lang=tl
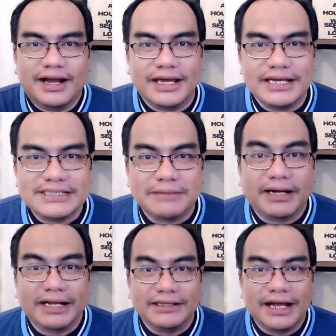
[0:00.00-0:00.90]
ay
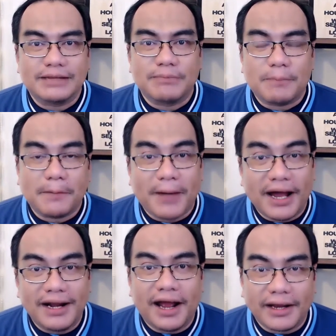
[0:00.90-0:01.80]
isang maganda at
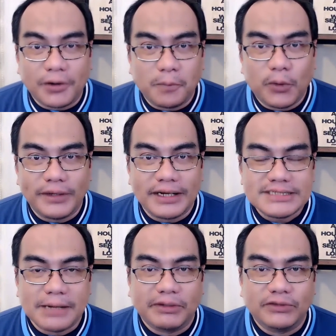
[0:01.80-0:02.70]
mapagpalang araw po ng
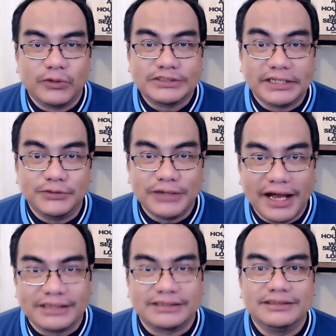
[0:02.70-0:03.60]
Sabado sa inyong
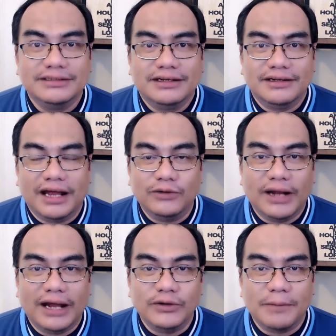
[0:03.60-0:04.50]
lahat.
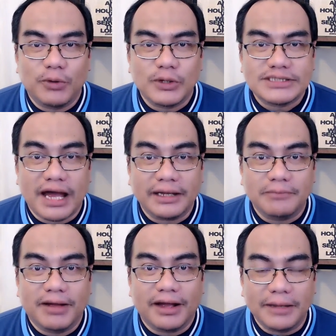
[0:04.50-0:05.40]
Lalong-lalo na po sa
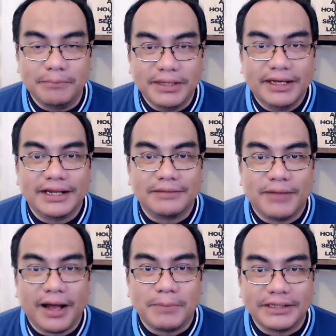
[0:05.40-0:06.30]
aking mga kaibigan at
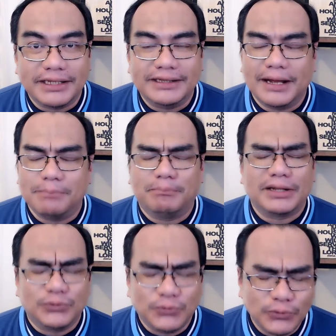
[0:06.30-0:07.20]
mga kapatid na
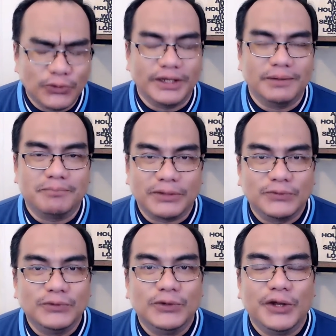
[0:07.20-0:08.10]
patuloy,
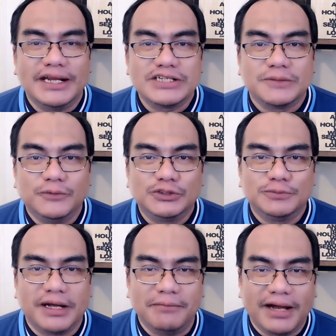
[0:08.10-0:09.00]
patuloy na
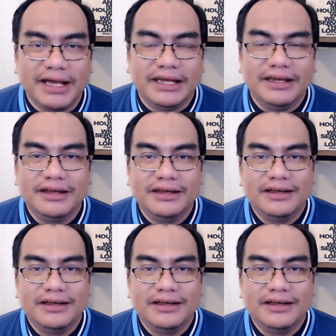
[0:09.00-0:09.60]
sumusubaybay